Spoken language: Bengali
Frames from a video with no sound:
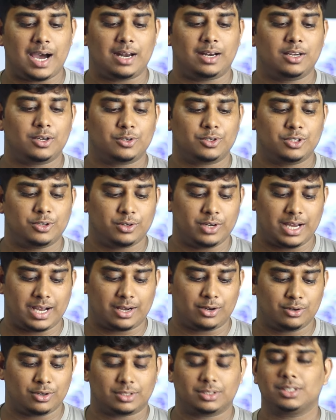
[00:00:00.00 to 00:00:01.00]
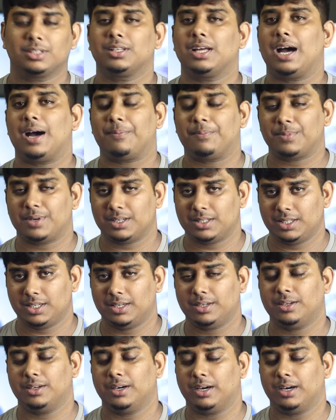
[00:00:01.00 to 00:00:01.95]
আনলক ইউর অ্যাকাউন্ট অর্থাৎ আপনার যে